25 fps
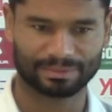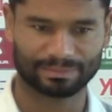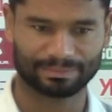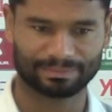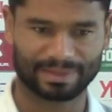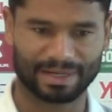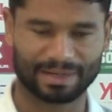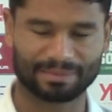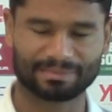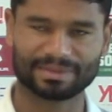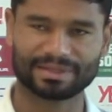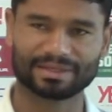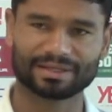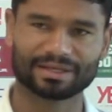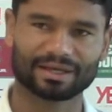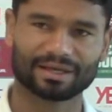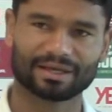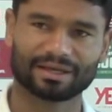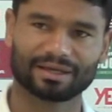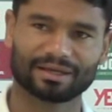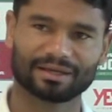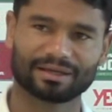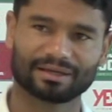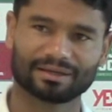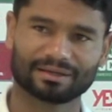para mim
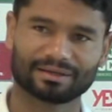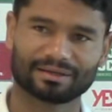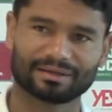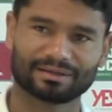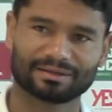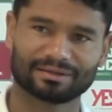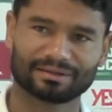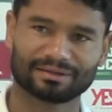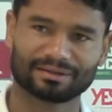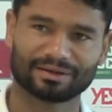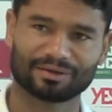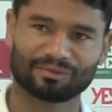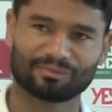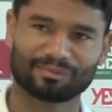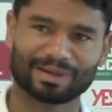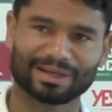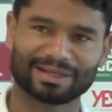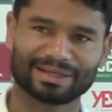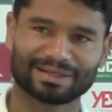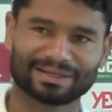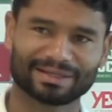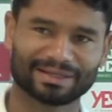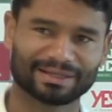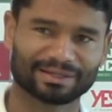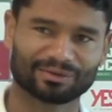é, é, uma
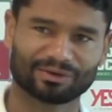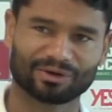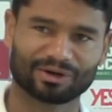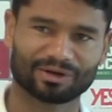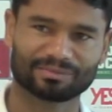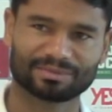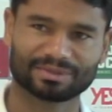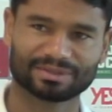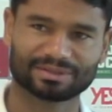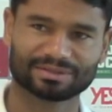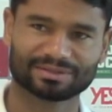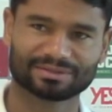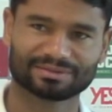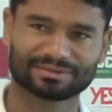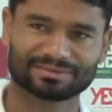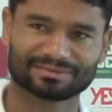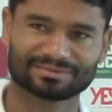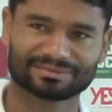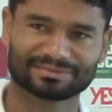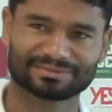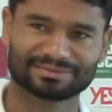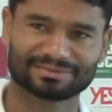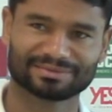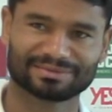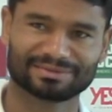alegria enorme
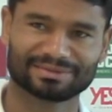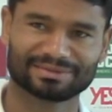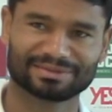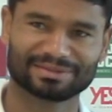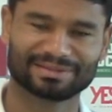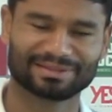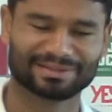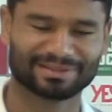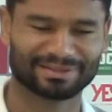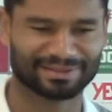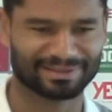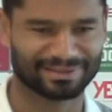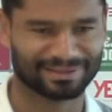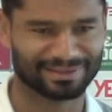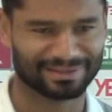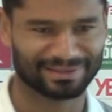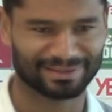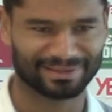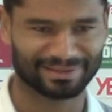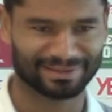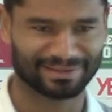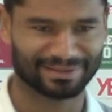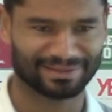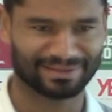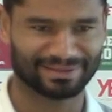e,
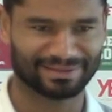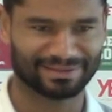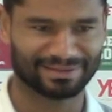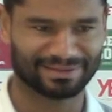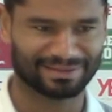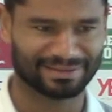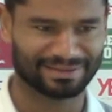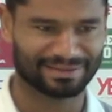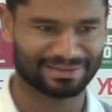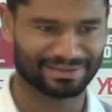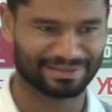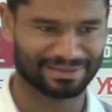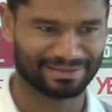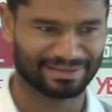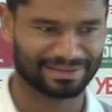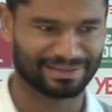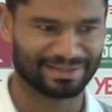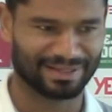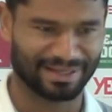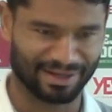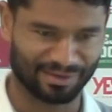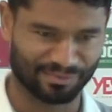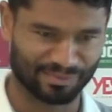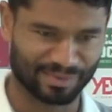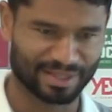e
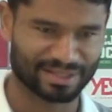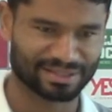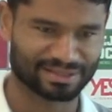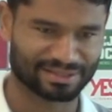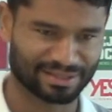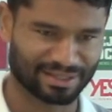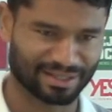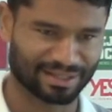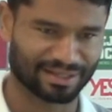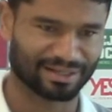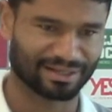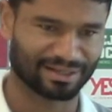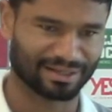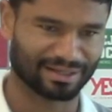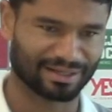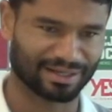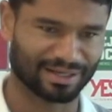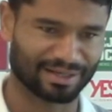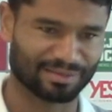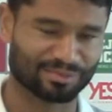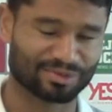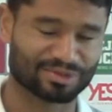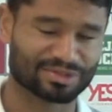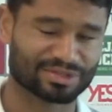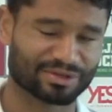realmente a é, emoção
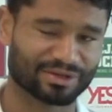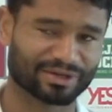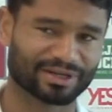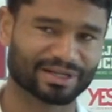é emoção